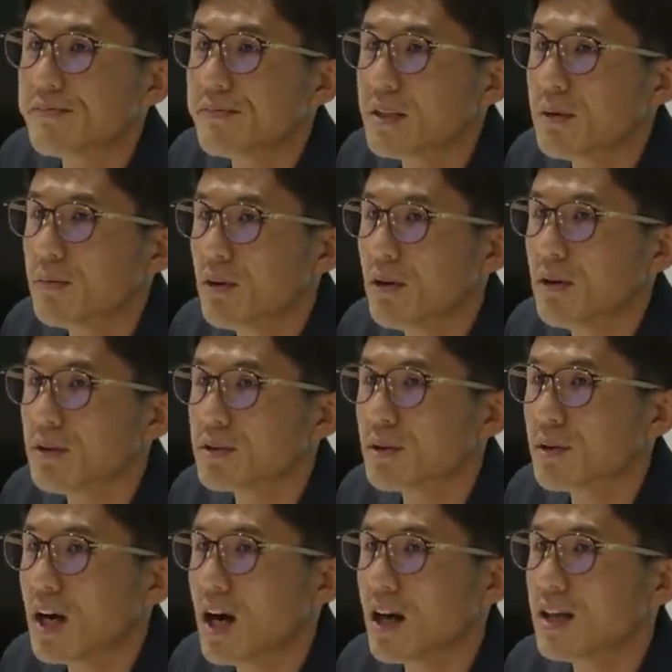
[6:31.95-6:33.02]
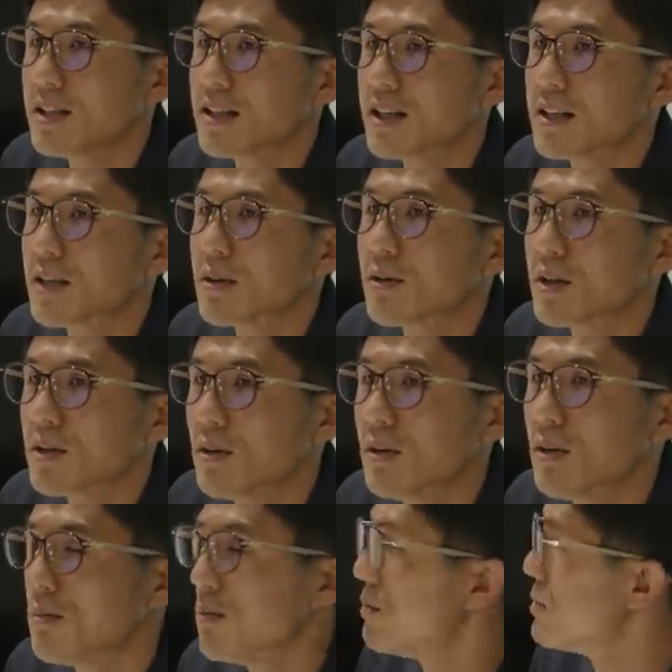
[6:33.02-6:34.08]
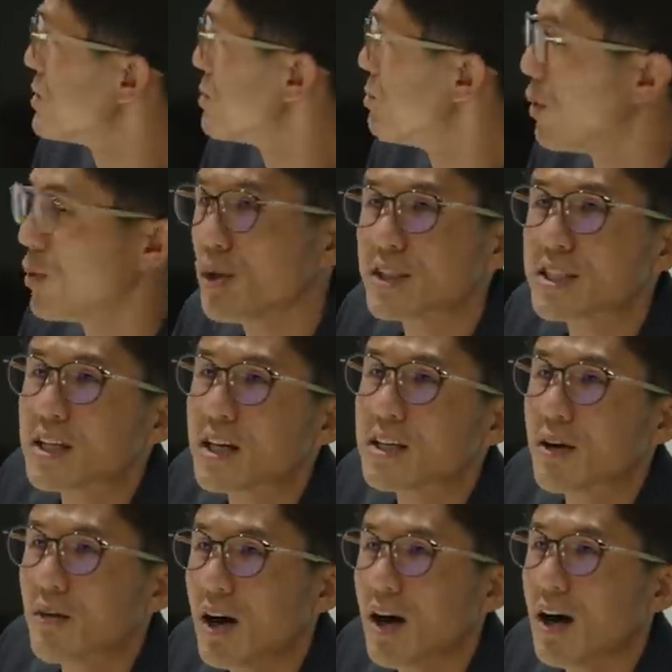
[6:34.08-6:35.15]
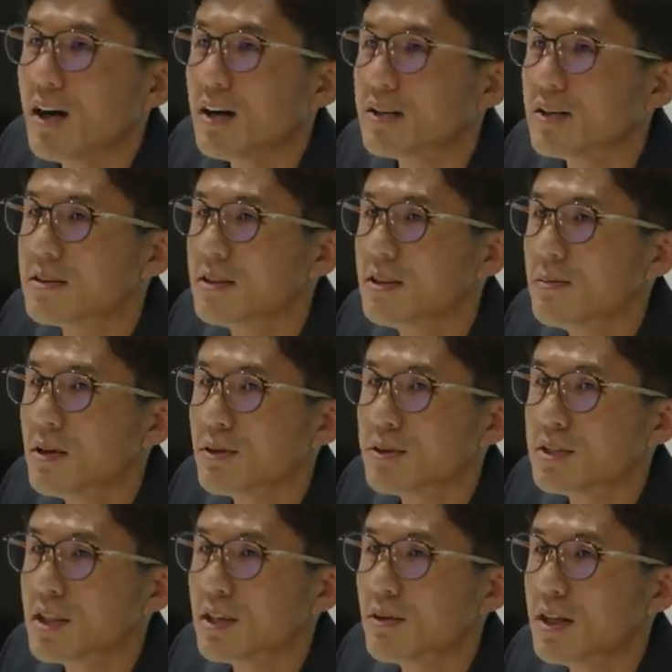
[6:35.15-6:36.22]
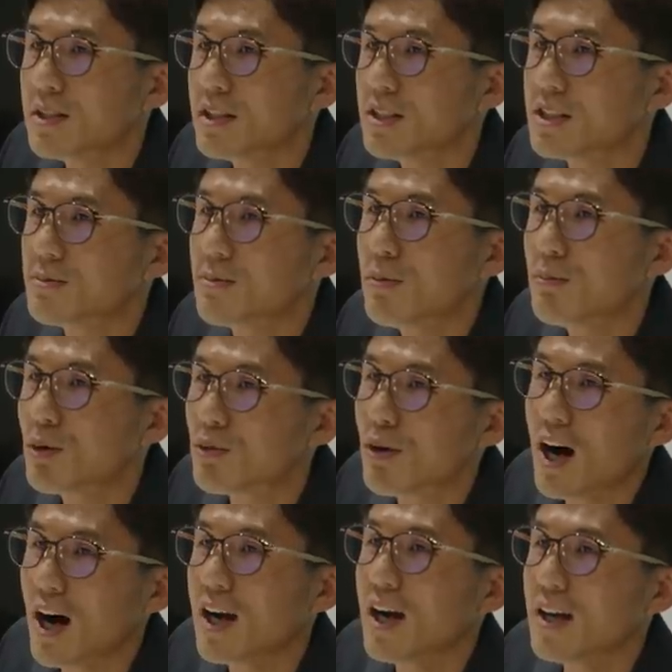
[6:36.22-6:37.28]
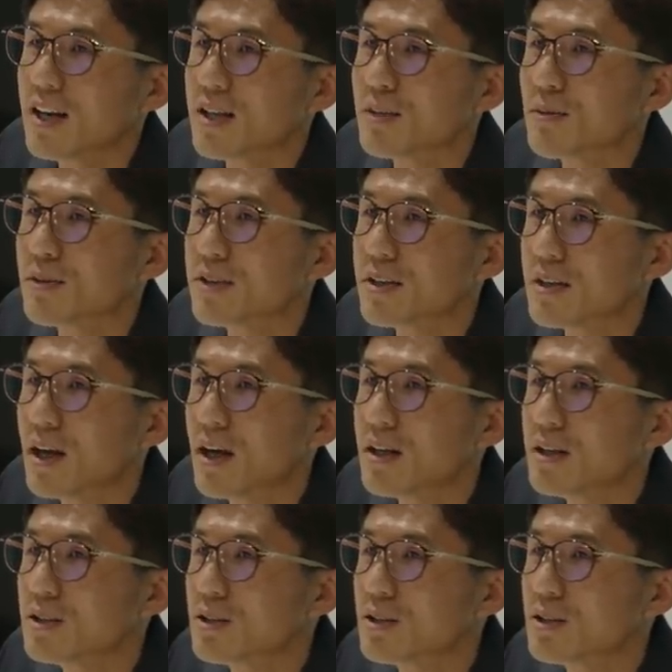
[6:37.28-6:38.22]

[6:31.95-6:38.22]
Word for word: でもそれ剥がされた時の戻し方は今の J1 で一番僕は早いなと思ってて、